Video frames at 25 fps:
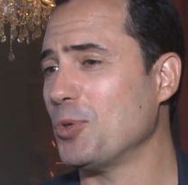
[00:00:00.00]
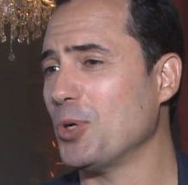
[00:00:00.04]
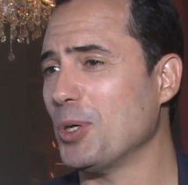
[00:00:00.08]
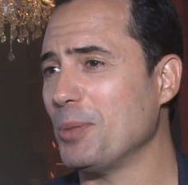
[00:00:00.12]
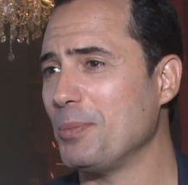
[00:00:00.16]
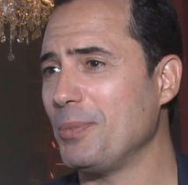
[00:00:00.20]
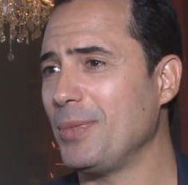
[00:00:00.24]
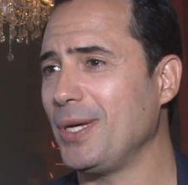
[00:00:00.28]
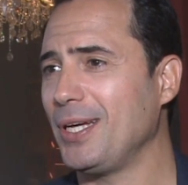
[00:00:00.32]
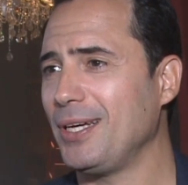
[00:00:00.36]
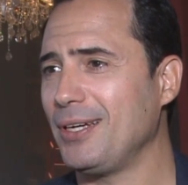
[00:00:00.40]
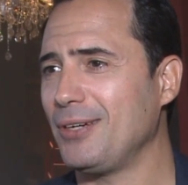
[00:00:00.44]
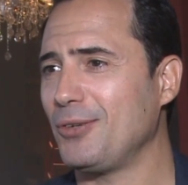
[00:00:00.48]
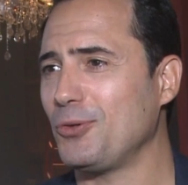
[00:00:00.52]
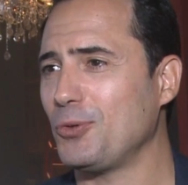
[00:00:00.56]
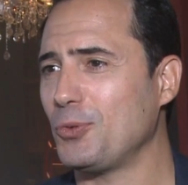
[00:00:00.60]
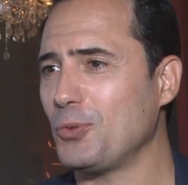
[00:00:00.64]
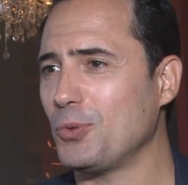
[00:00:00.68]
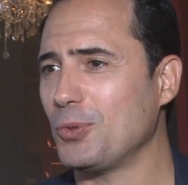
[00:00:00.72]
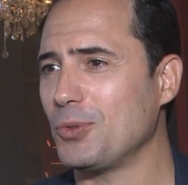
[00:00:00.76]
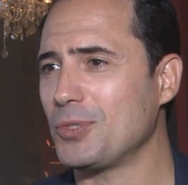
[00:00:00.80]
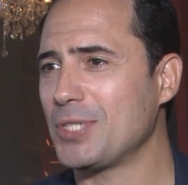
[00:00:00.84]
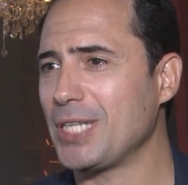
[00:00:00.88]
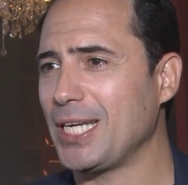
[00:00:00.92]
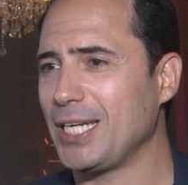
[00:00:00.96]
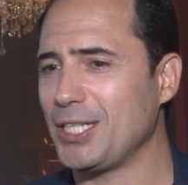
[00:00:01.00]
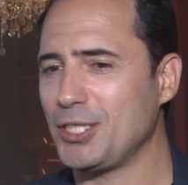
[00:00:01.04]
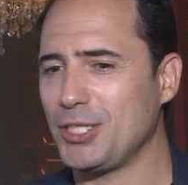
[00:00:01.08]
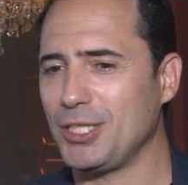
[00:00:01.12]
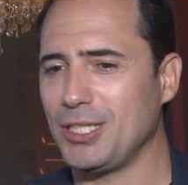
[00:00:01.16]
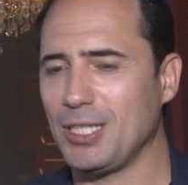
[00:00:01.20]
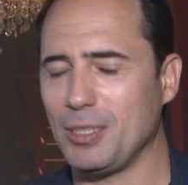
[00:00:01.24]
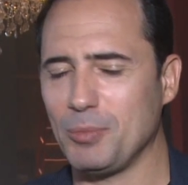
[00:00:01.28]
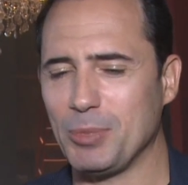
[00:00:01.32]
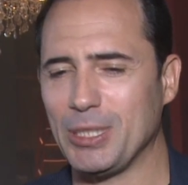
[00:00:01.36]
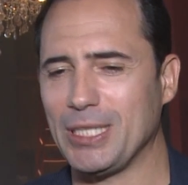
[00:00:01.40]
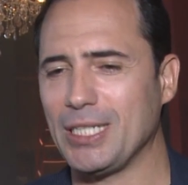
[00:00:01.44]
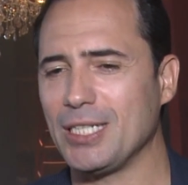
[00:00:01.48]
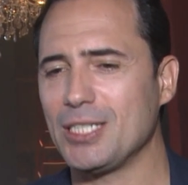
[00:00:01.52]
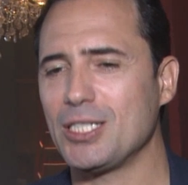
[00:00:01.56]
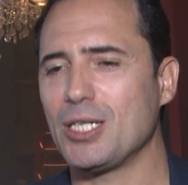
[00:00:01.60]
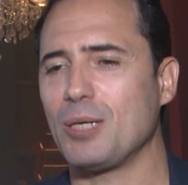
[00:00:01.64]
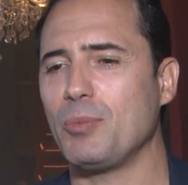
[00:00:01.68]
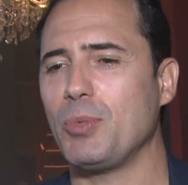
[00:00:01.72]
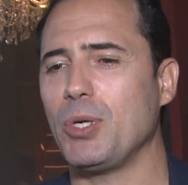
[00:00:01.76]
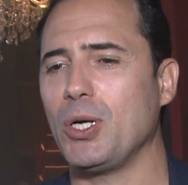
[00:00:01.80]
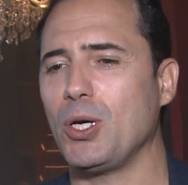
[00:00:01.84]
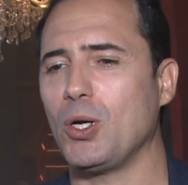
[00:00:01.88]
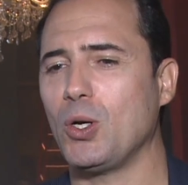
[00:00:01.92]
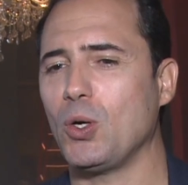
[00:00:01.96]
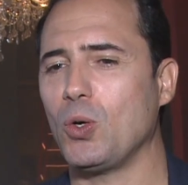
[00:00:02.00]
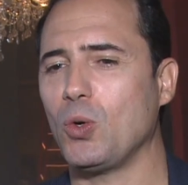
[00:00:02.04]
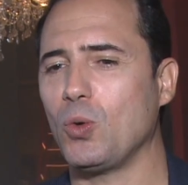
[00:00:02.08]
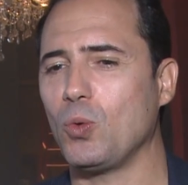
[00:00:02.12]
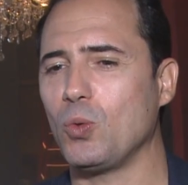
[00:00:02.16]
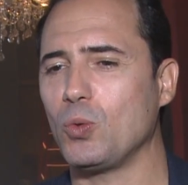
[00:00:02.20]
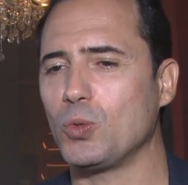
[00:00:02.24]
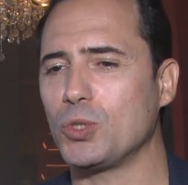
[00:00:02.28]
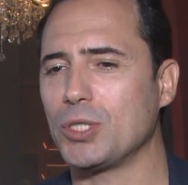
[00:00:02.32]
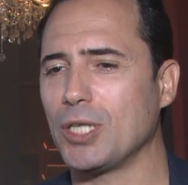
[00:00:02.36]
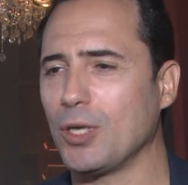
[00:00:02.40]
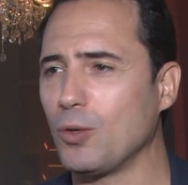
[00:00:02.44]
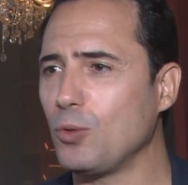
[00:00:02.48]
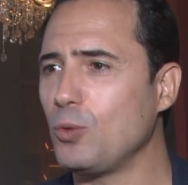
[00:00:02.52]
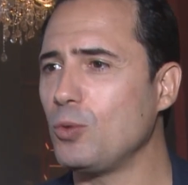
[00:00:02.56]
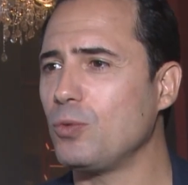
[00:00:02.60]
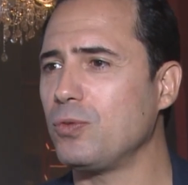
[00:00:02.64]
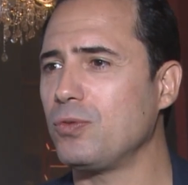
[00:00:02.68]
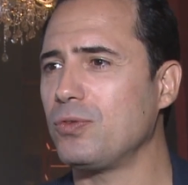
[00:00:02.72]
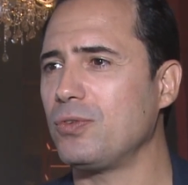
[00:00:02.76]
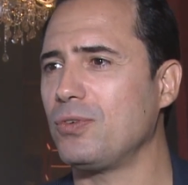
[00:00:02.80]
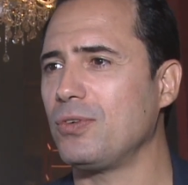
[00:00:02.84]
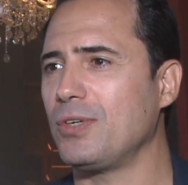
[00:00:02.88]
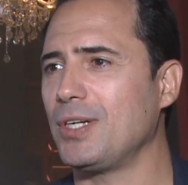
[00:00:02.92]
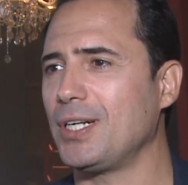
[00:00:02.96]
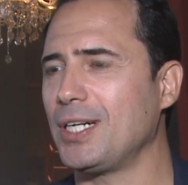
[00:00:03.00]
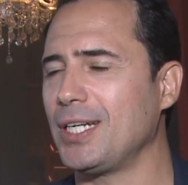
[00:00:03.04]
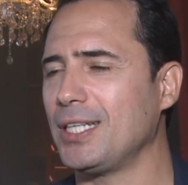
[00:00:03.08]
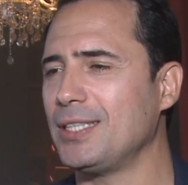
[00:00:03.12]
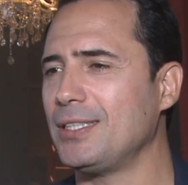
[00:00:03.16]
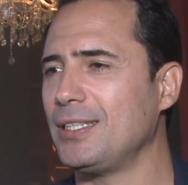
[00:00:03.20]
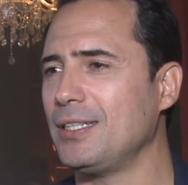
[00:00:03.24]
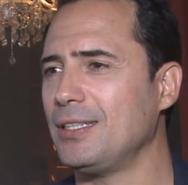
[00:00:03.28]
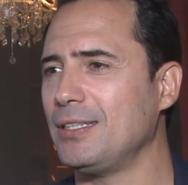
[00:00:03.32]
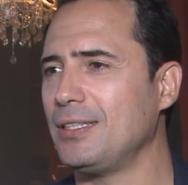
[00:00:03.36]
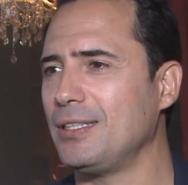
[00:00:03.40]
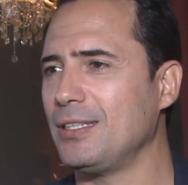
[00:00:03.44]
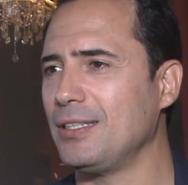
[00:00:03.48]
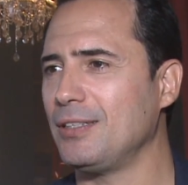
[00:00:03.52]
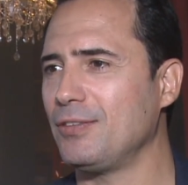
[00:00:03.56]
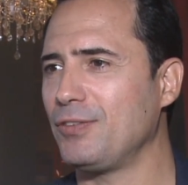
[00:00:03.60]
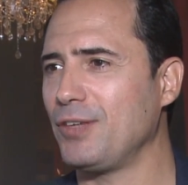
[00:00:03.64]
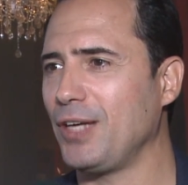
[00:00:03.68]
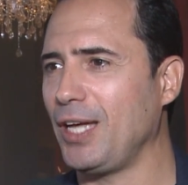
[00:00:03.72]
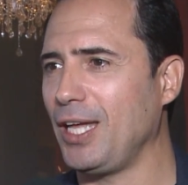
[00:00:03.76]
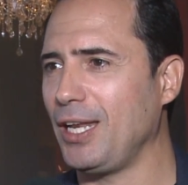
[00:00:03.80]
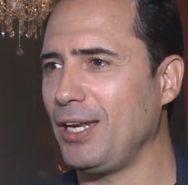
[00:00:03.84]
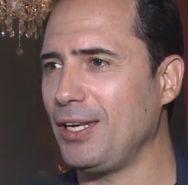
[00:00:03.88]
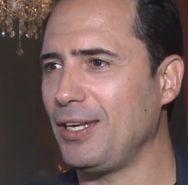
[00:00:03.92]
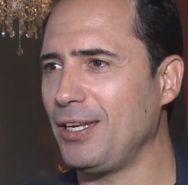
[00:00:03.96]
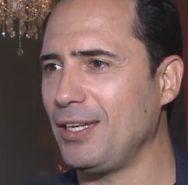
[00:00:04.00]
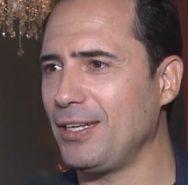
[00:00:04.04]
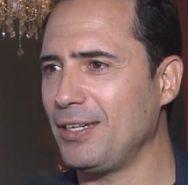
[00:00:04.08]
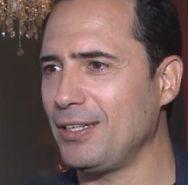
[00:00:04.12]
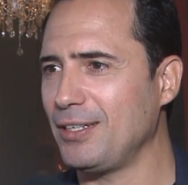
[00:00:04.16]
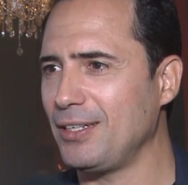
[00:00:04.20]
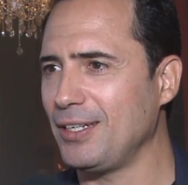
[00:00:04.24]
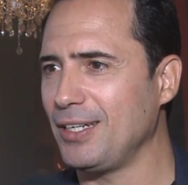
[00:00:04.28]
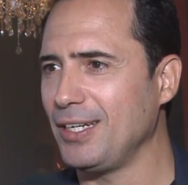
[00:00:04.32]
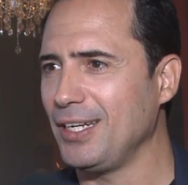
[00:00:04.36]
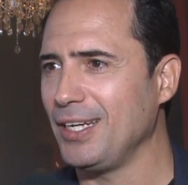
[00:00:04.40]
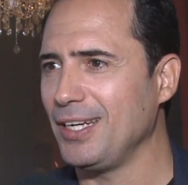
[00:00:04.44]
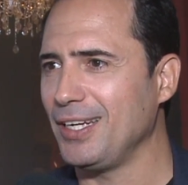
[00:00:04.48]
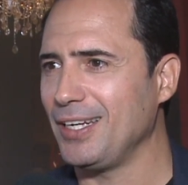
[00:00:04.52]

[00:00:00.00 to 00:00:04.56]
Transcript: مهمه وسعيد جدا بالتجربه وشغوف رده فعل آه،